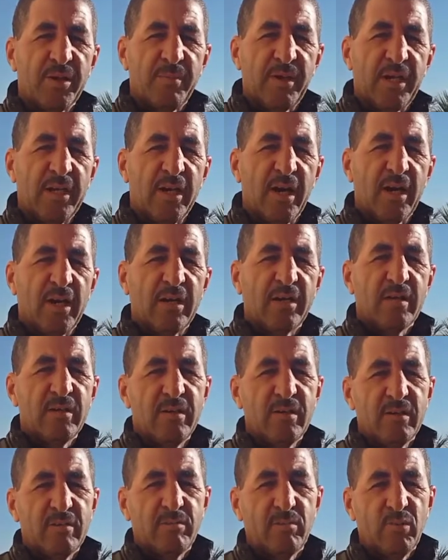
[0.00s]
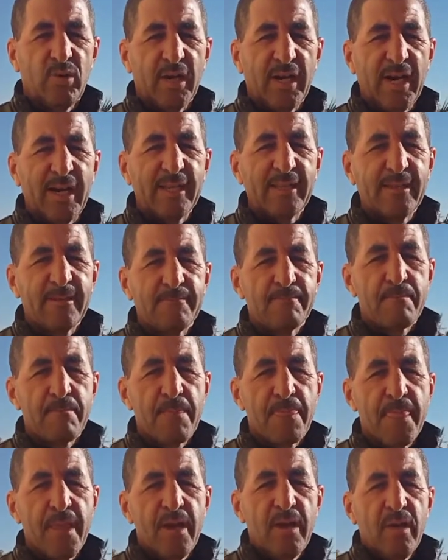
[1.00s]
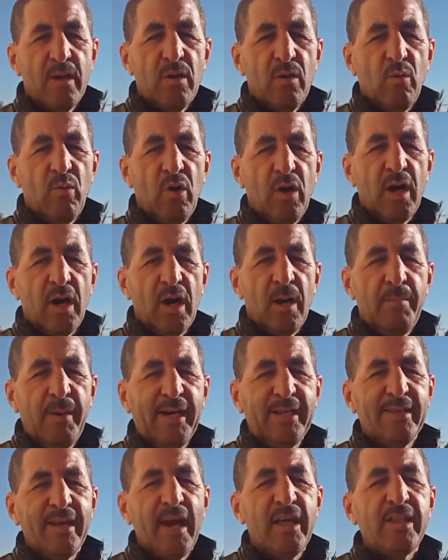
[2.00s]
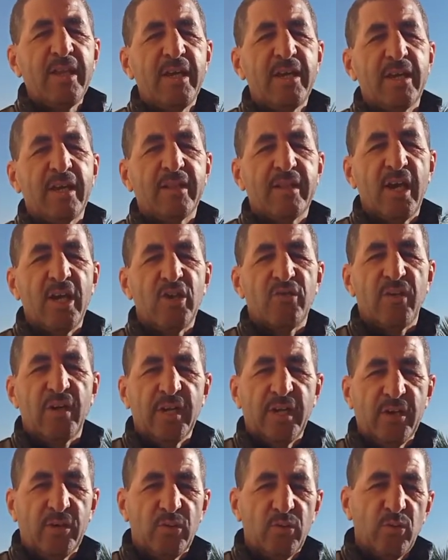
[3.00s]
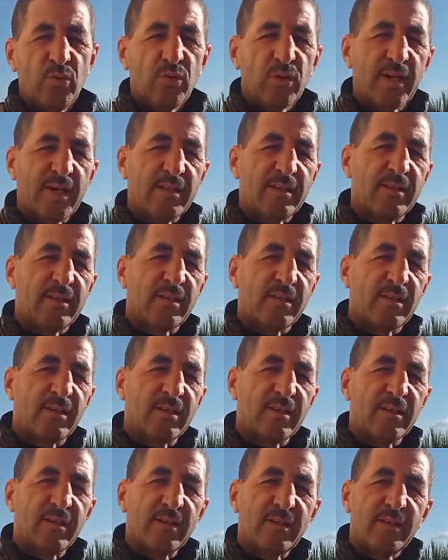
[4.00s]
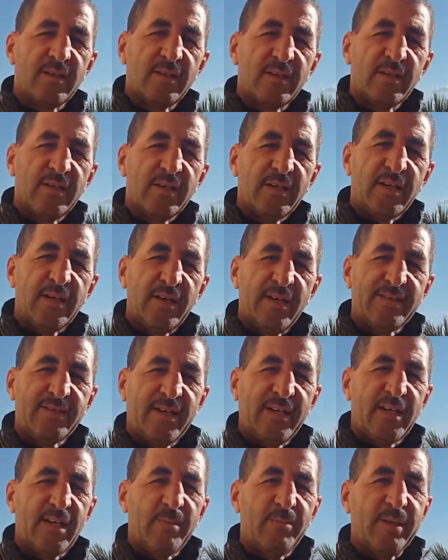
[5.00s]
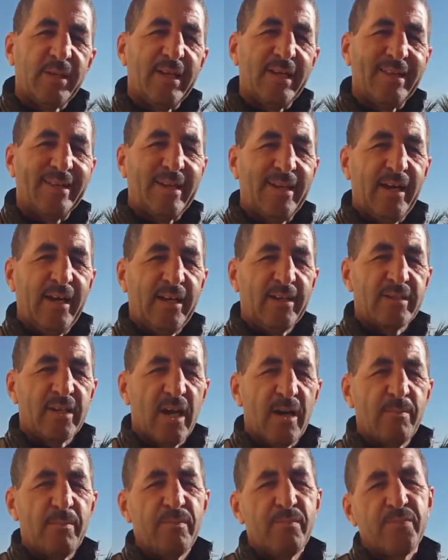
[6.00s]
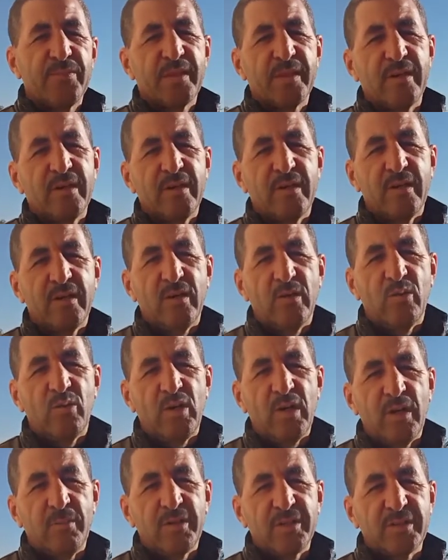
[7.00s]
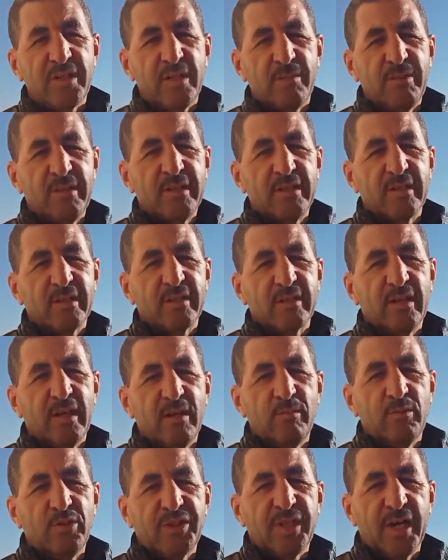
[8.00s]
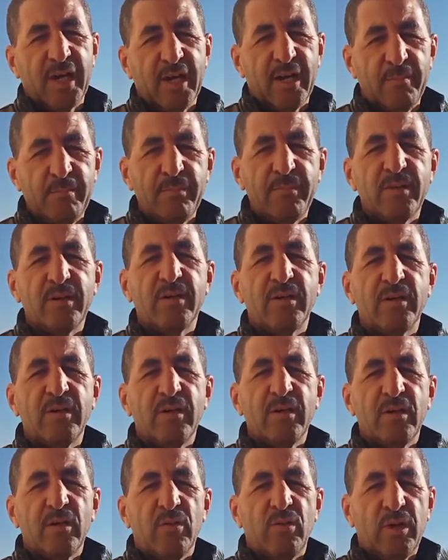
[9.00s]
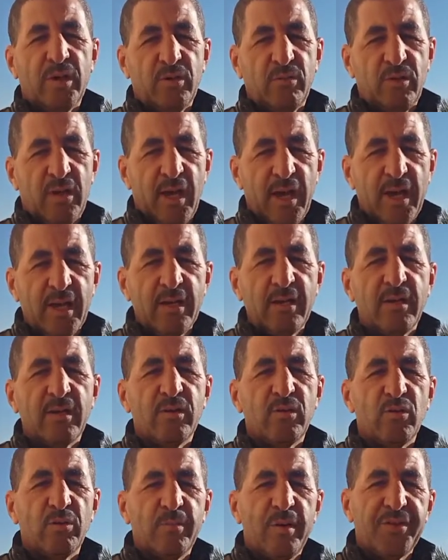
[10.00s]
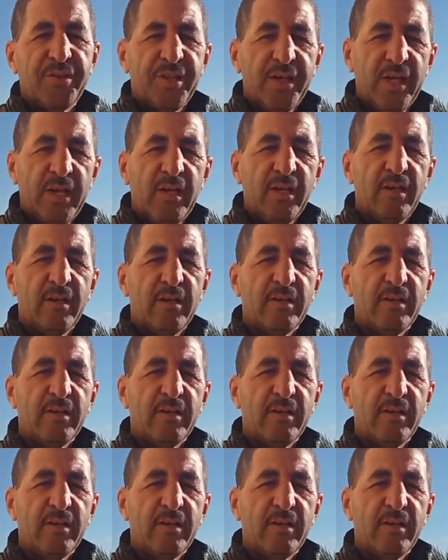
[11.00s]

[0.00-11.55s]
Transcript: 8 ملغات وبعد هذه النتائج فنحن قد نزعنا بدلة الأحزاب ولبسنا بدلة المنتخب ونحن الآن نمثل